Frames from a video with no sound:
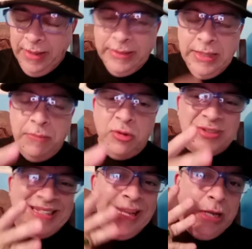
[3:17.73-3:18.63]
dimos
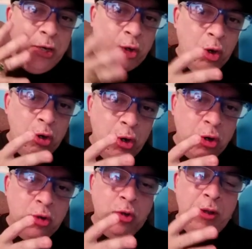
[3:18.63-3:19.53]
cinco
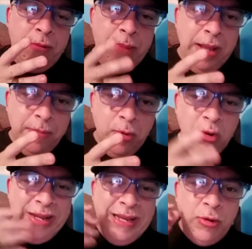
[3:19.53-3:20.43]
logros de
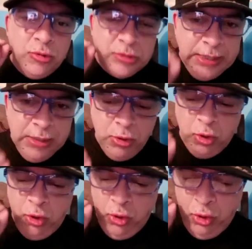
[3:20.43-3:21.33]
béisbol y los
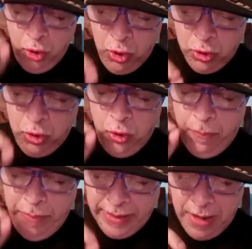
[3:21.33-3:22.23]
cinco logros
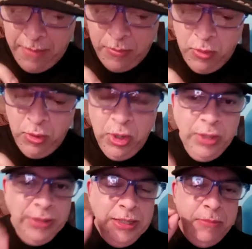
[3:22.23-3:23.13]
los pegamos.
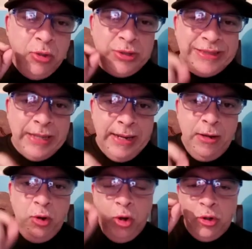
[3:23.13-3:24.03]
Dimos
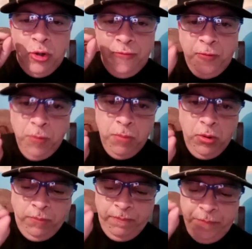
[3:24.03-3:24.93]
tres logros de
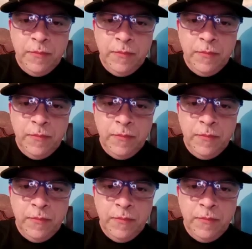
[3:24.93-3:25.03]
fútbol.